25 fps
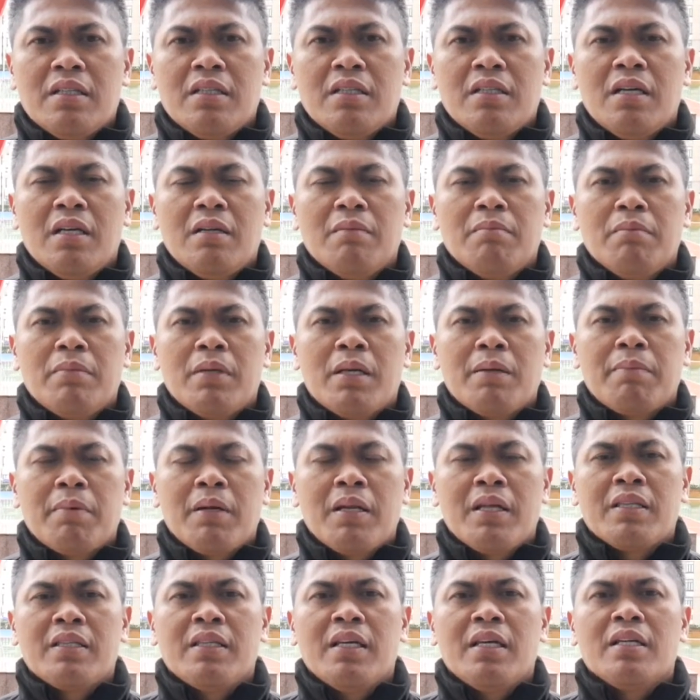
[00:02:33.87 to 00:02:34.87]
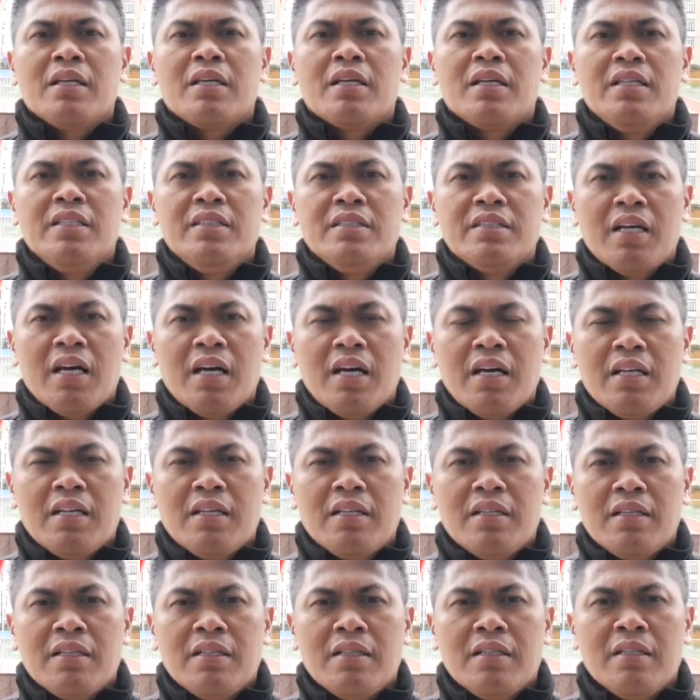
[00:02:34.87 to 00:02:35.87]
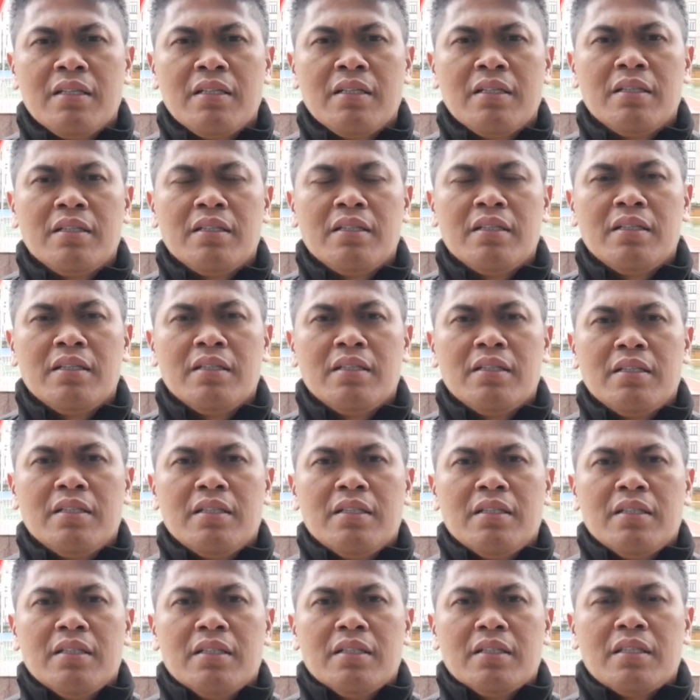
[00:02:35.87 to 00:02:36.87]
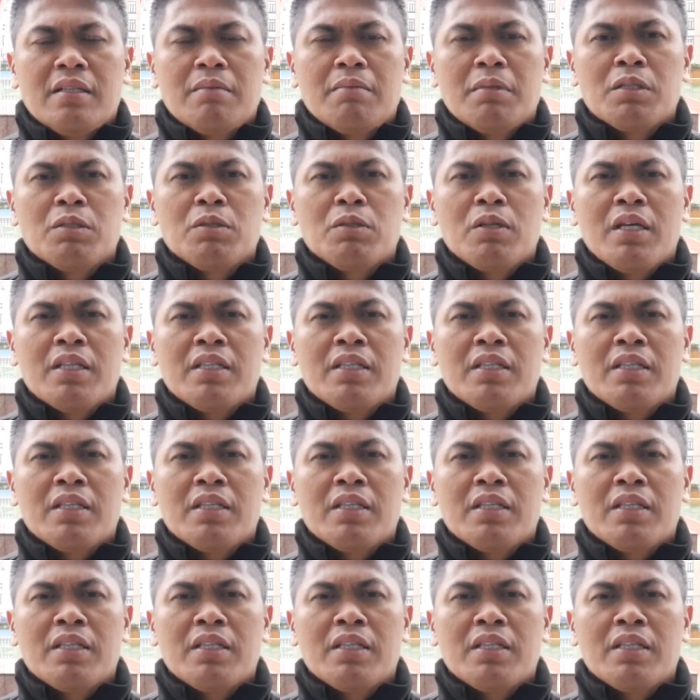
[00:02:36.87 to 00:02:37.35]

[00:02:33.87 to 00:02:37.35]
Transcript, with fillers: dan berapa latihan kelincahan termasuk